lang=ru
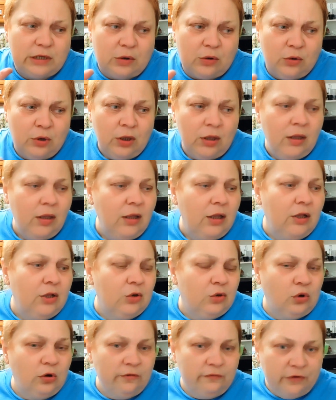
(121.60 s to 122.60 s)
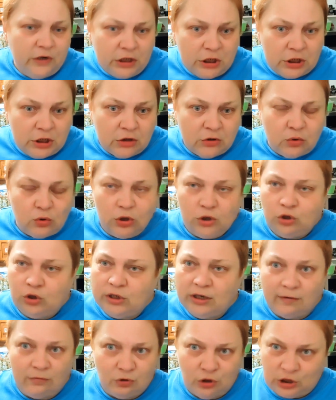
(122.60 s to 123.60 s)
закон. То ли вышел, то ли еще,
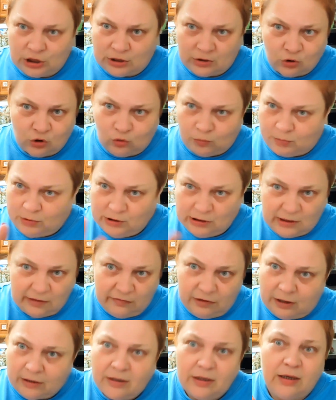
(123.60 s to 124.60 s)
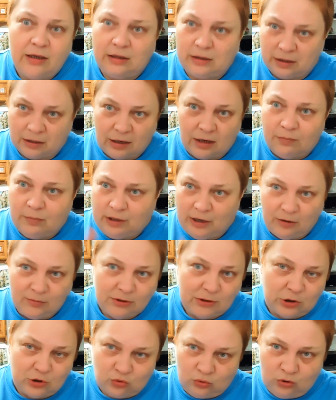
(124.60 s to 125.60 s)
я вот сейчас, чтобы не соврать, да, это как бы я вам
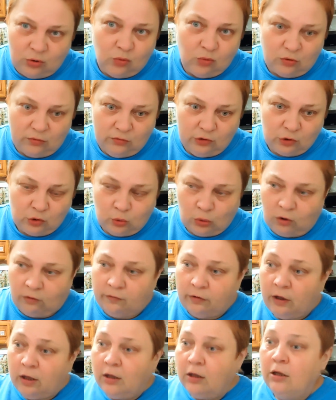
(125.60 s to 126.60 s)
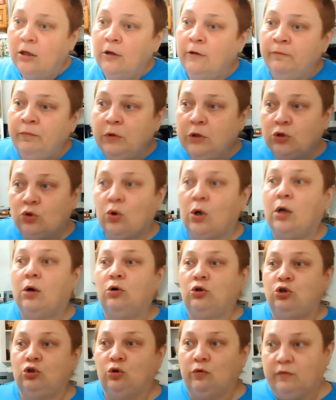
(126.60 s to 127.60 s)
скажу на уровне слухов. Что,
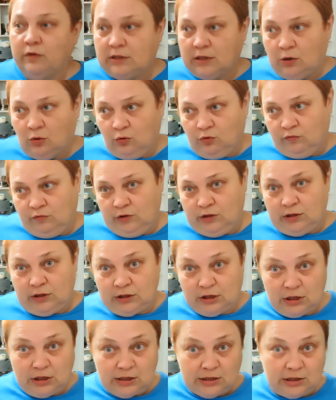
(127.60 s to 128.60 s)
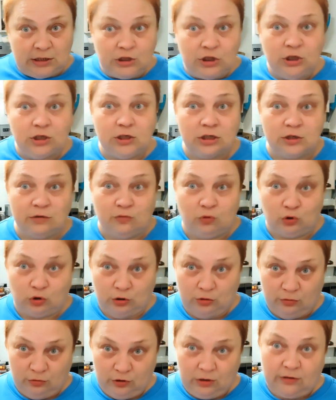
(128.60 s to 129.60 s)
короче, новый закон вот о защите
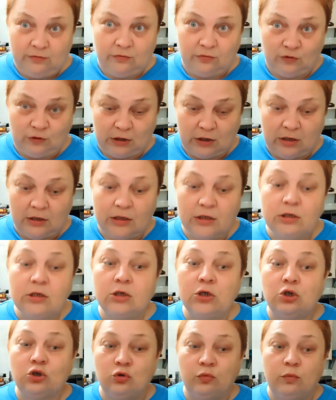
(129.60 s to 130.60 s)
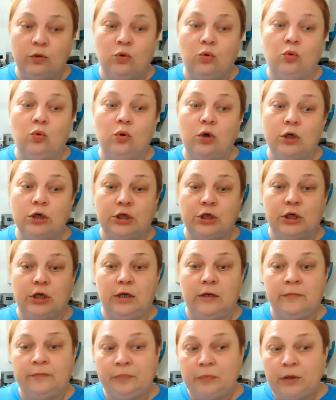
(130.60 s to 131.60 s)
животных вот это вот всякое есть, чтобы куры
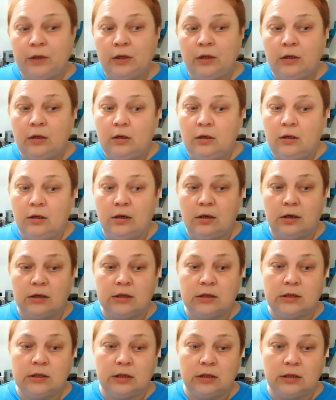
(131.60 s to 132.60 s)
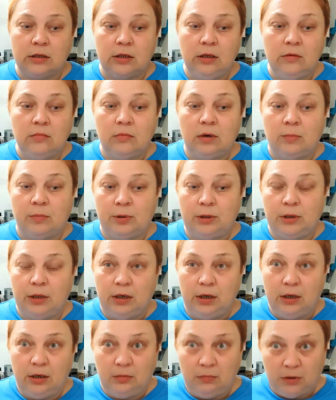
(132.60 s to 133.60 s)
жили, э, как сказать, им
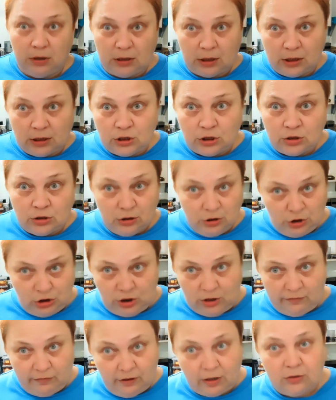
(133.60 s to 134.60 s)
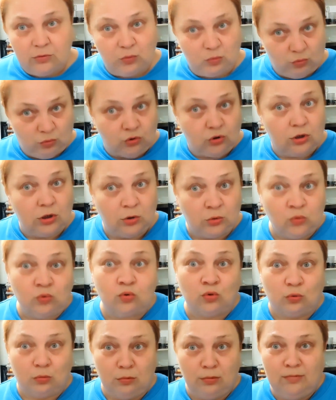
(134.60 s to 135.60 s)
определили метраж на человека, ну, то есть на
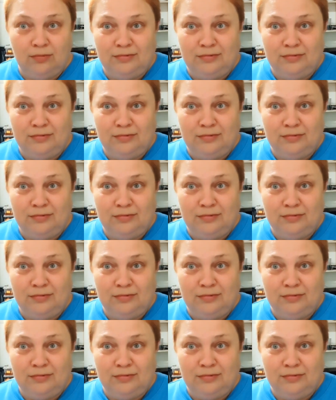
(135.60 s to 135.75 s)
тушку.